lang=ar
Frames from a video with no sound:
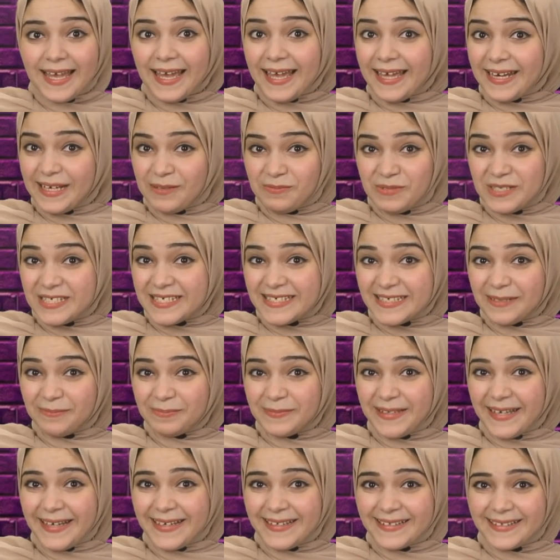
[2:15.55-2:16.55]
انا مش
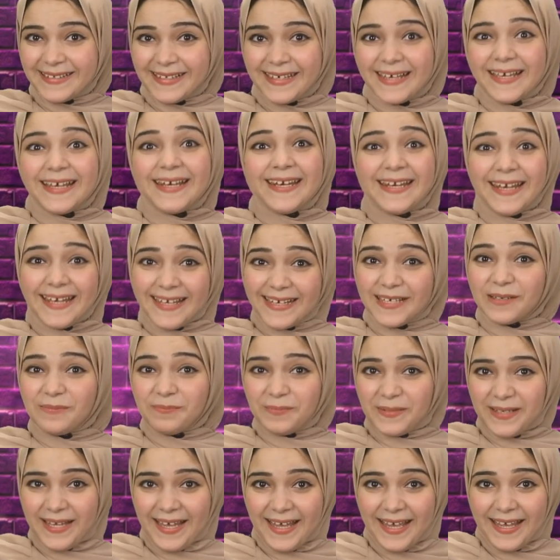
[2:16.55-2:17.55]
شمتان لكن
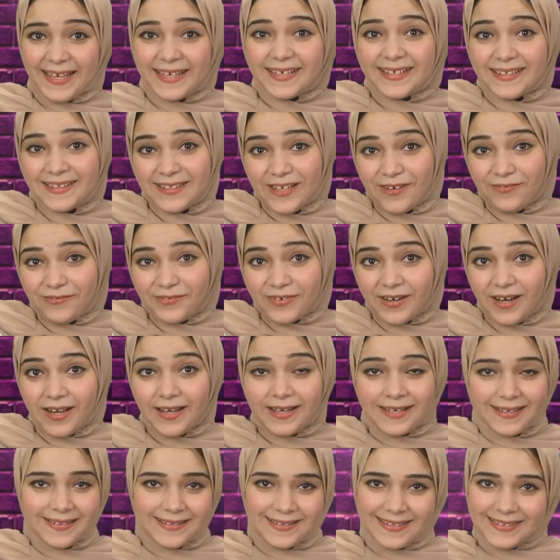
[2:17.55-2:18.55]
من حقي ان افرح
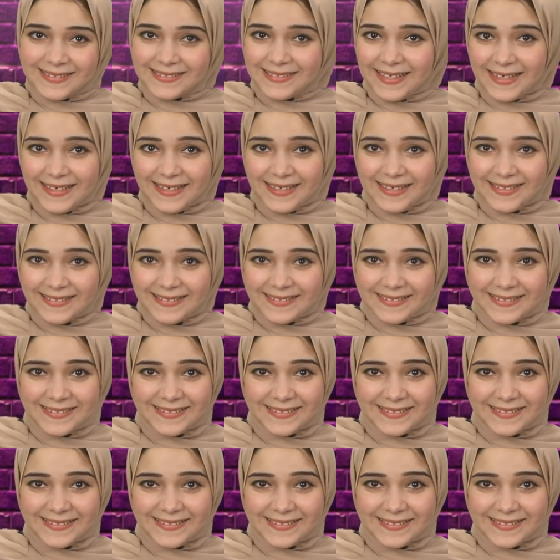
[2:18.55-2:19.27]
انك زعلان